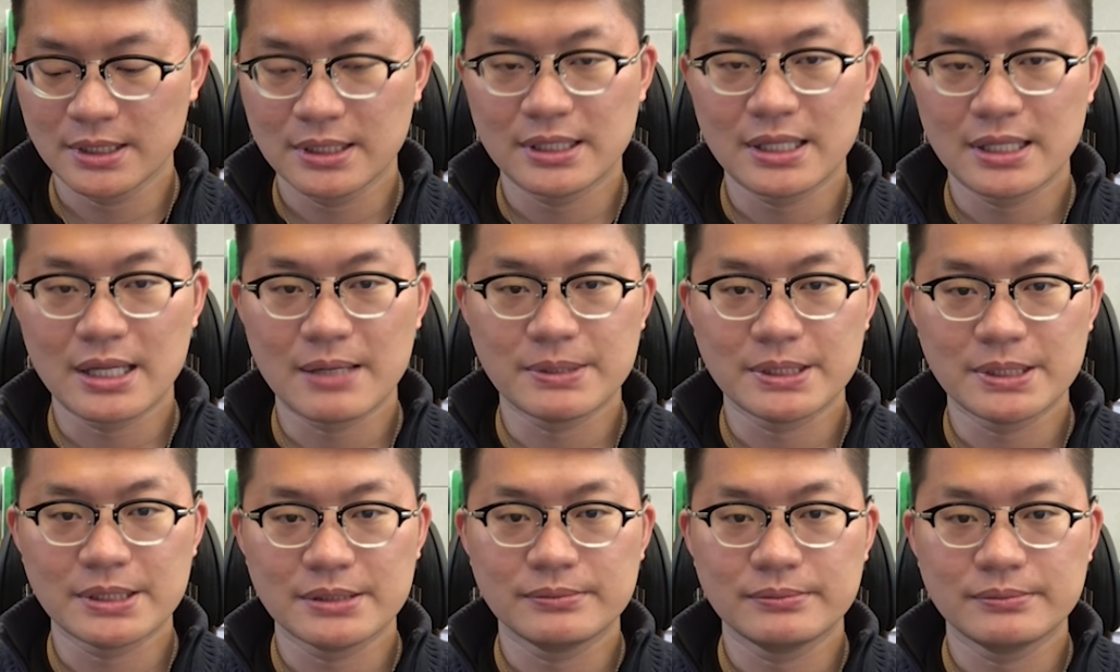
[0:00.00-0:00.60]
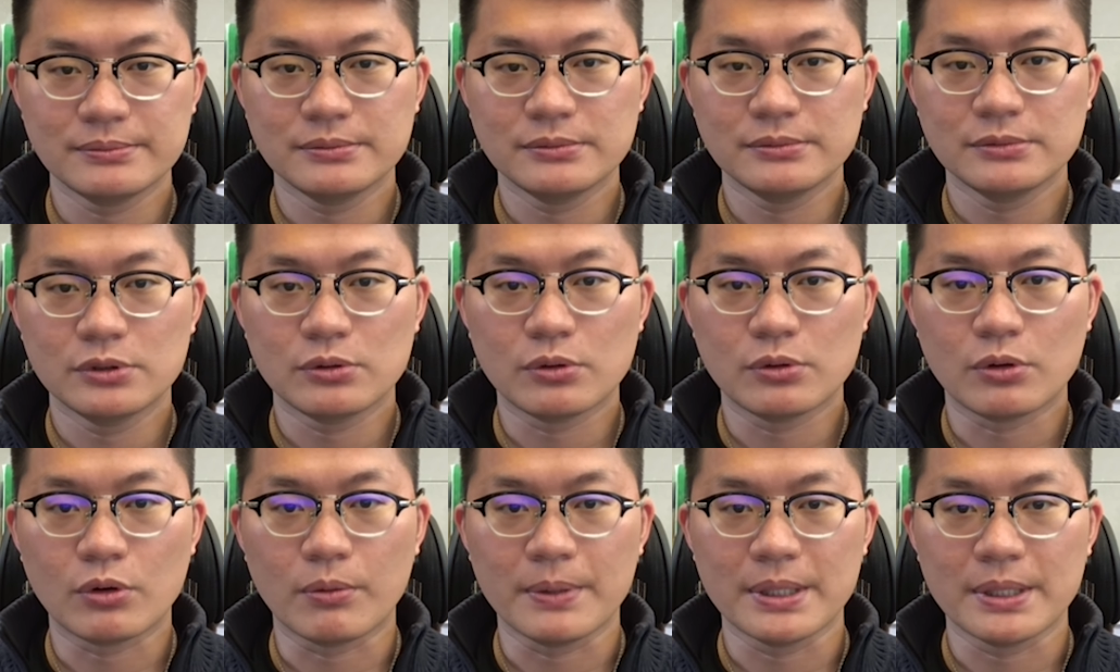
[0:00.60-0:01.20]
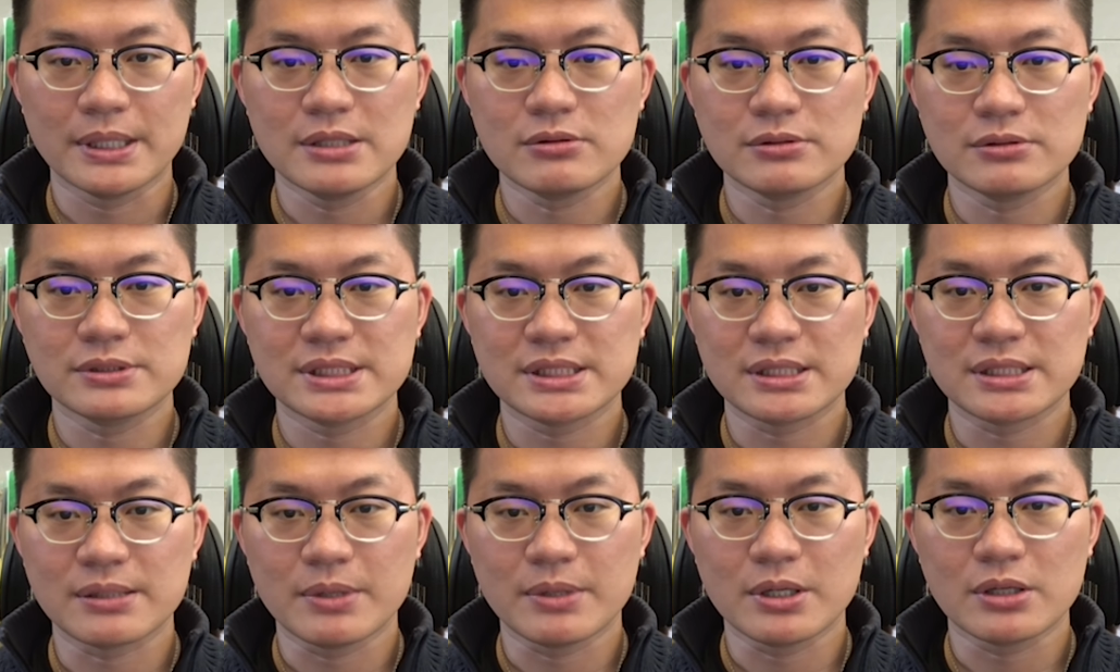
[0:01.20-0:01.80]
那么我们用
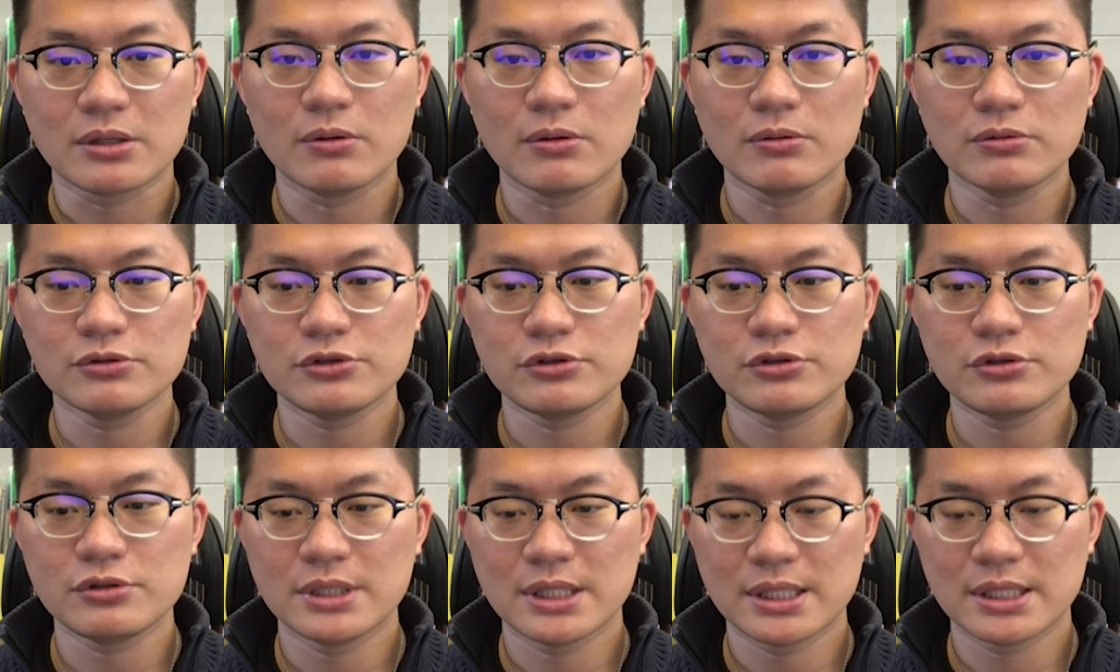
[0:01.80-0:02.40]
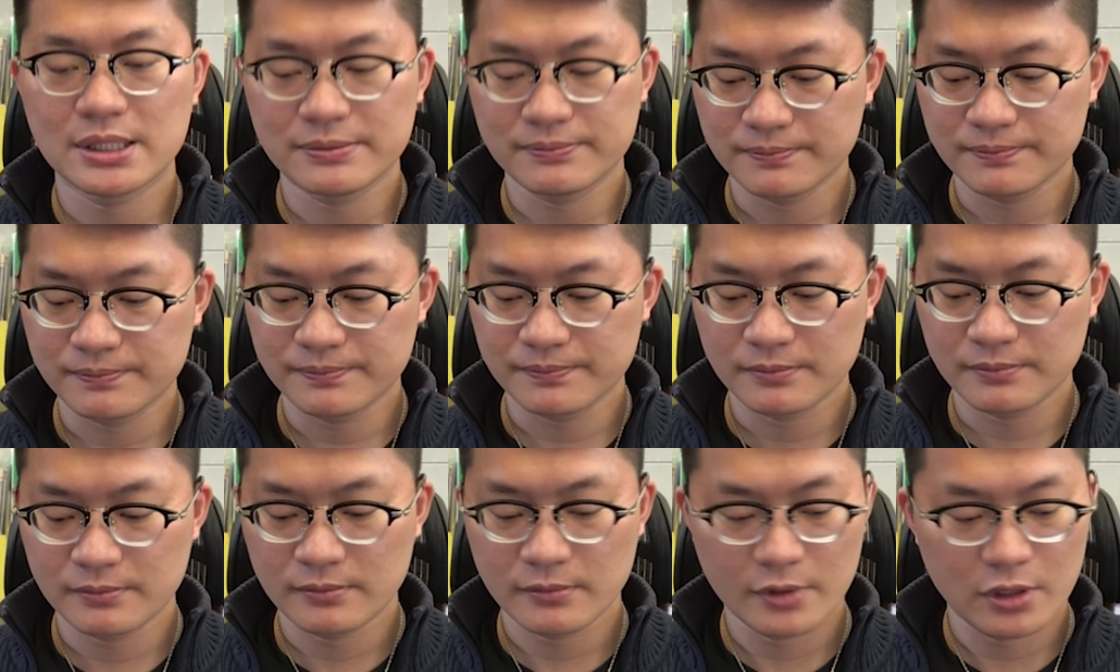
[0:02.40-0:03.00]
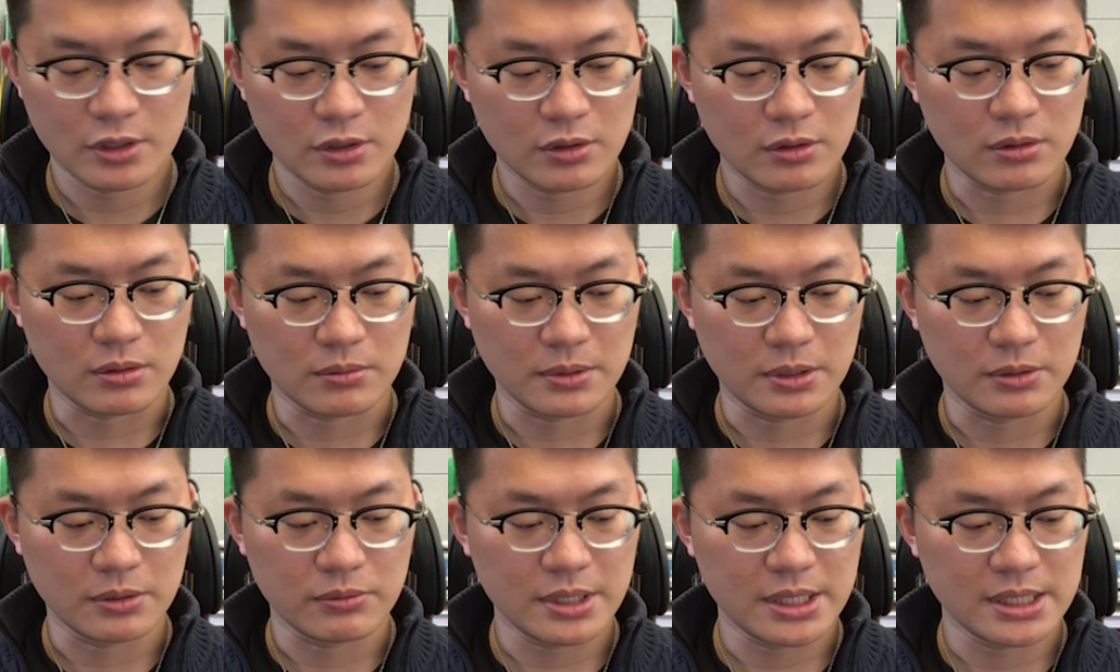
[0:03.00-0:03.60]
什么工具呢？我
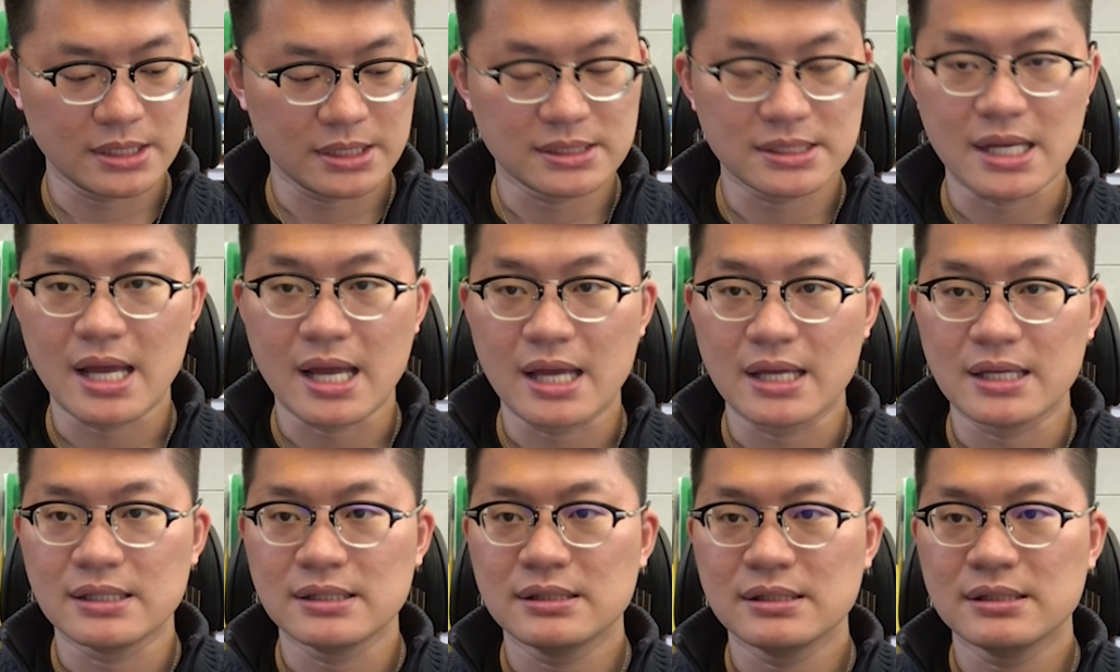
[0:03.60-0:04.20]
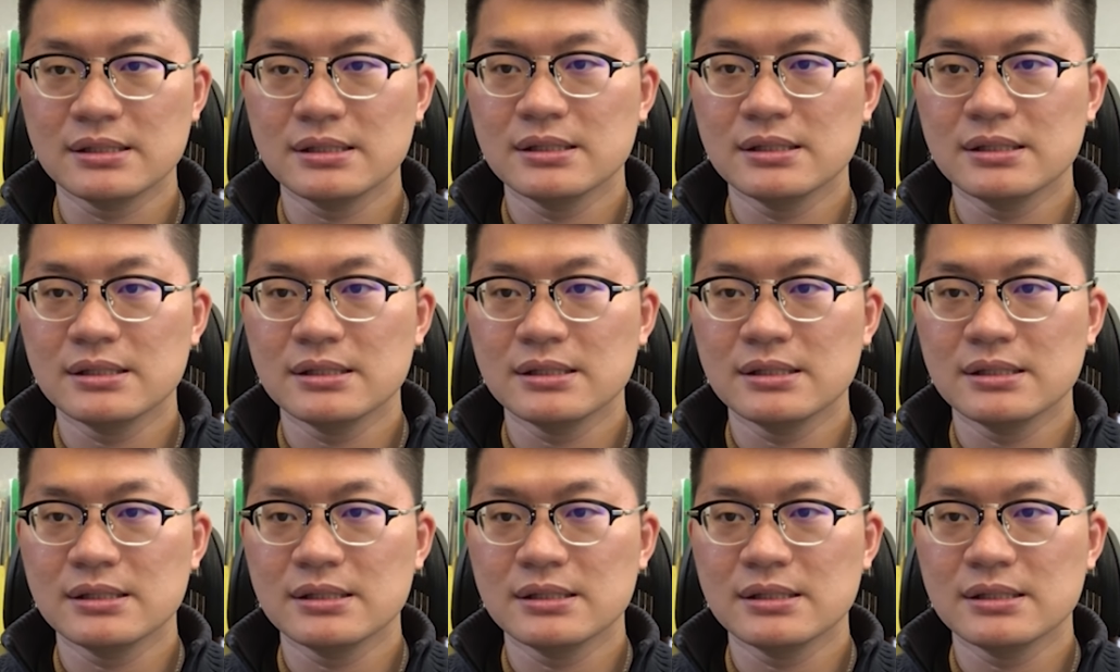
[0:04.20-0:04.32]
们会在